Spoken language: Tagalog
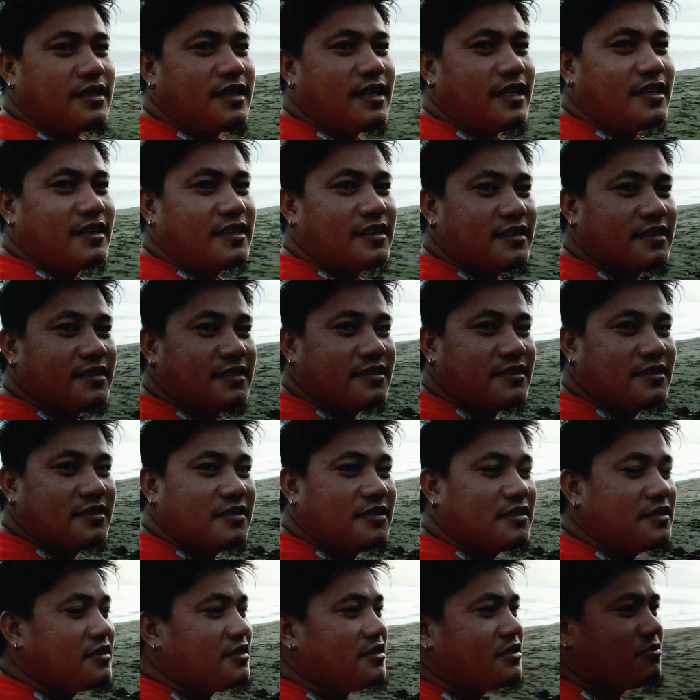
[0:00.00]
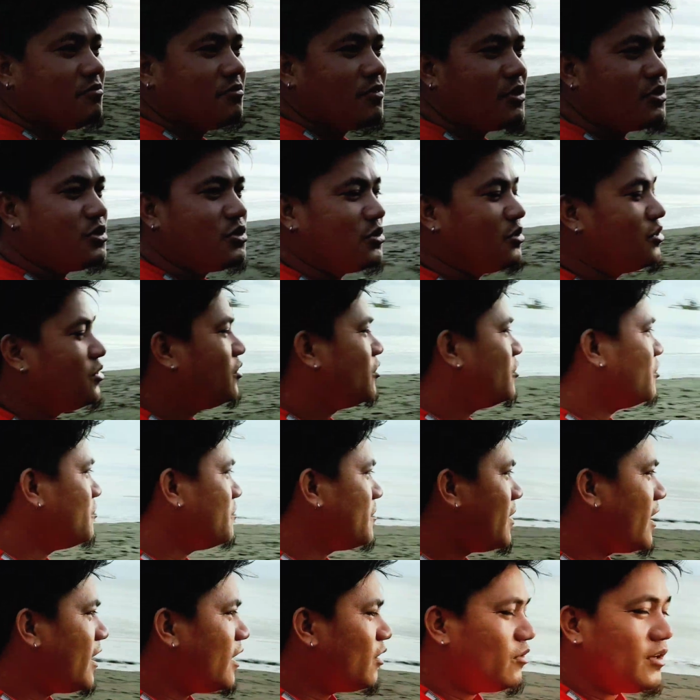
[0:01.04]
ayan, medyo
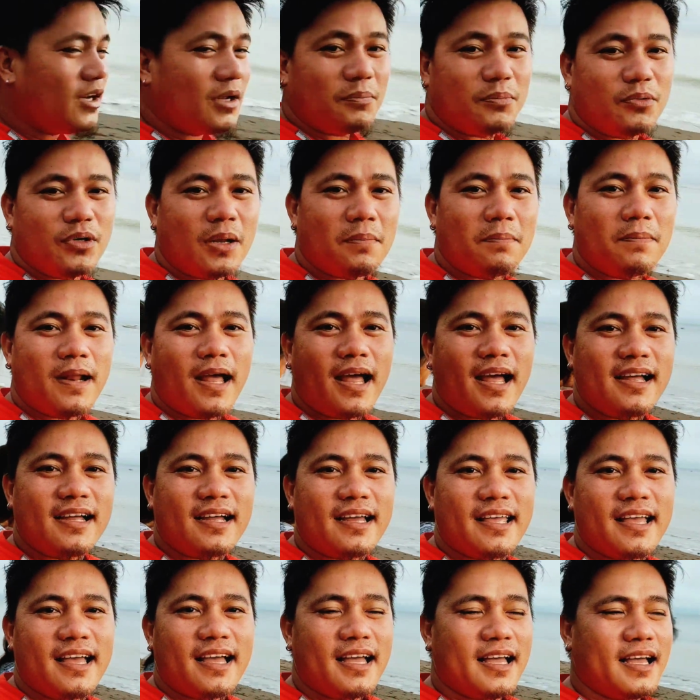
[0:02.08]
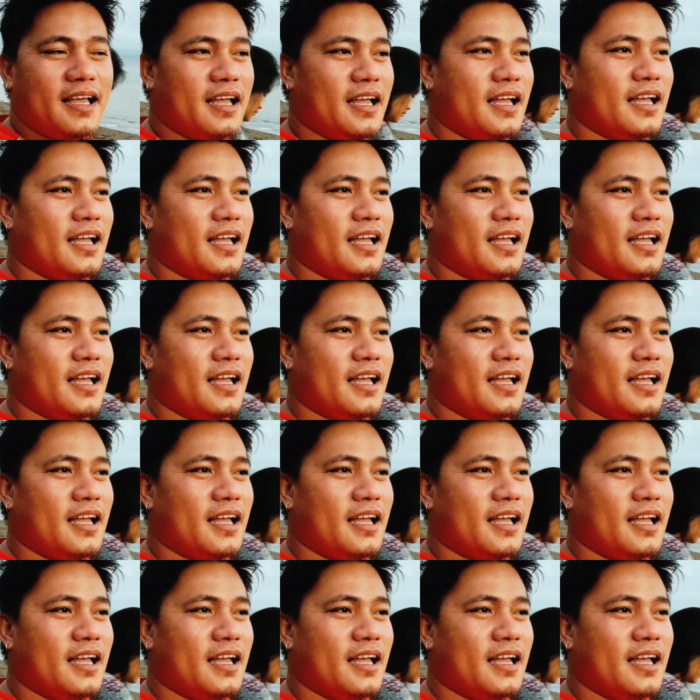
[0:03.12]
maulap-ulap lang kaya